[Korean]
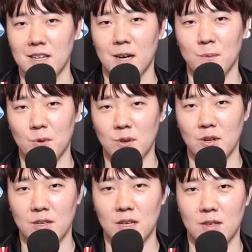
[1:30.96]
앞으로의
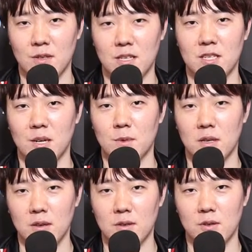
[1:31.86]
경기에 더 자신감이
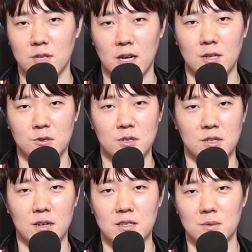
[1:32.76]
생겨서 더 잘할 수 있을
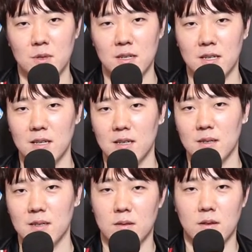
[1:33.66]
것 같습니다.
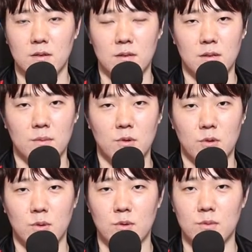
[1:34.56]
사실 이제
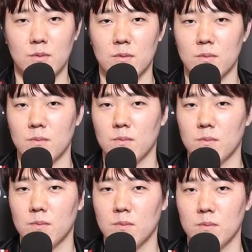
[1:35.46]
뭐
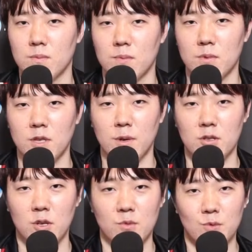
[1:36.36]

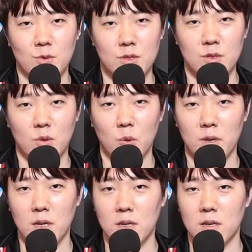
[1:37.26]
피드백적인 부분은
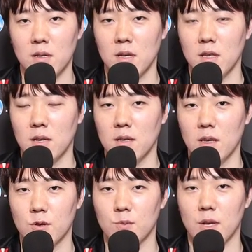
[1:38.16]
로밍에 대한
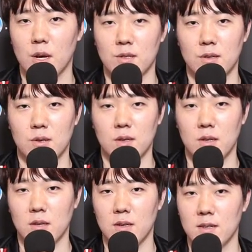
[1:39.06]
얘기가 좀
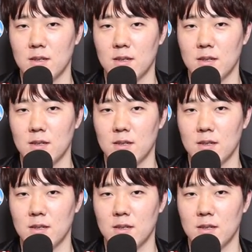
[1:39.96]
나왔었는데